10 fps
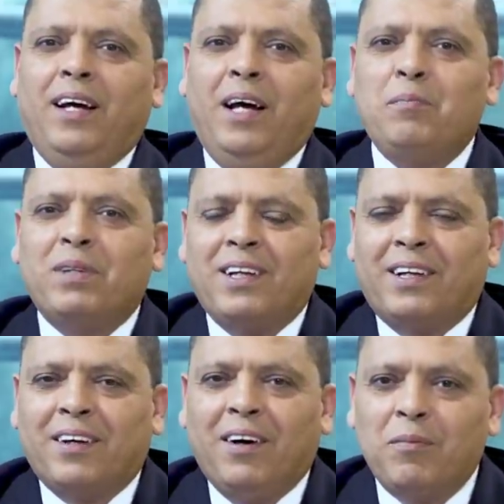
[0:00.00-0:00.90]
حبة
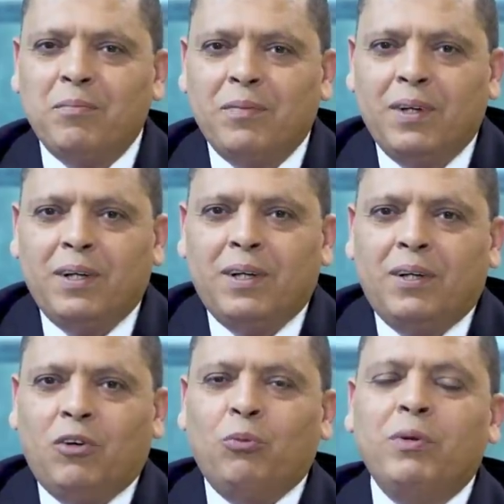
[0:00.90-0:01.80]
الكرام
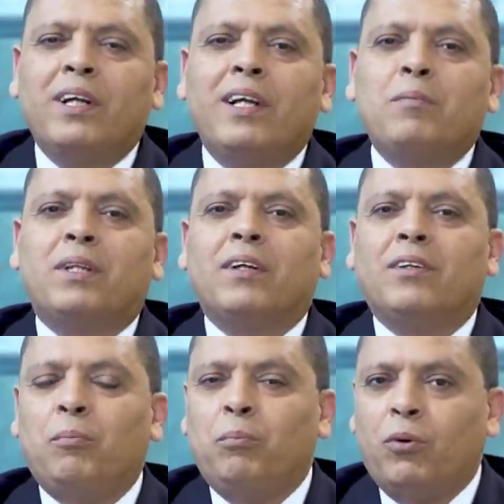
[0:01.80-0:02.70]
أمرنا
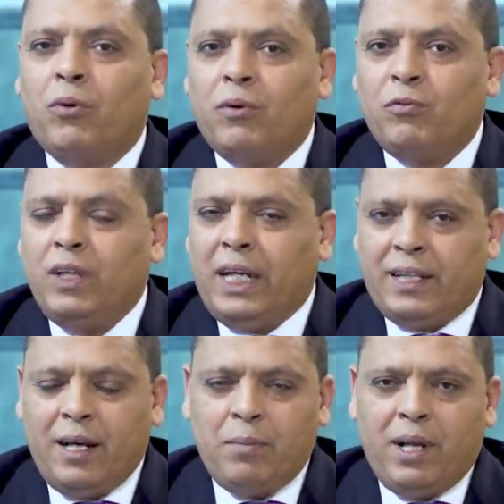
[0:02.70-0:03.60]
بالتدبر في
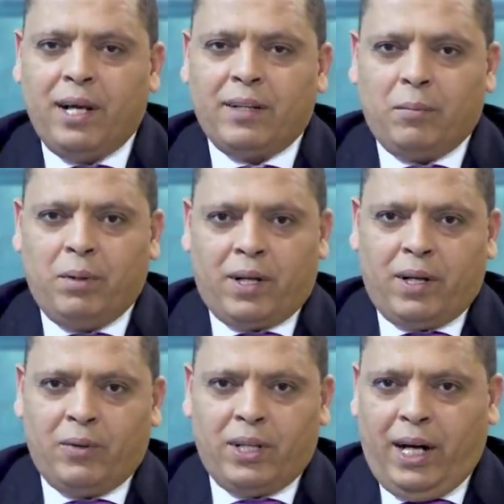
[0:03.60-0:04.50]
كتاب الله
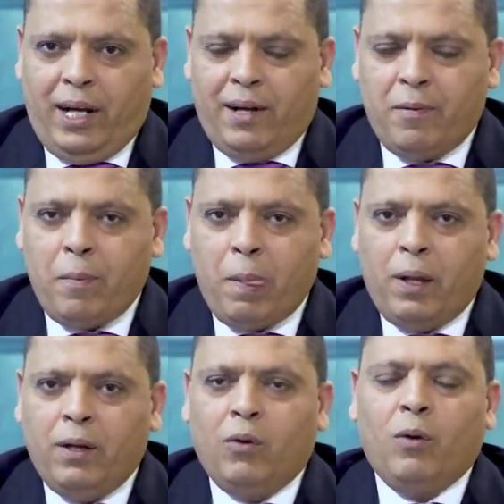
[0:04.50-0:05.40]
تبارك وتعالى
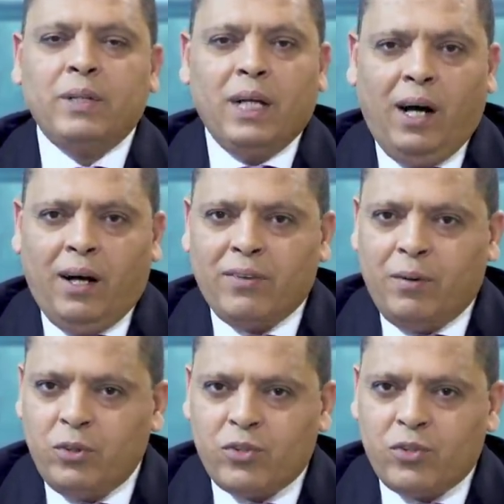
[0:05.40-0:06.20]
ومن أعظم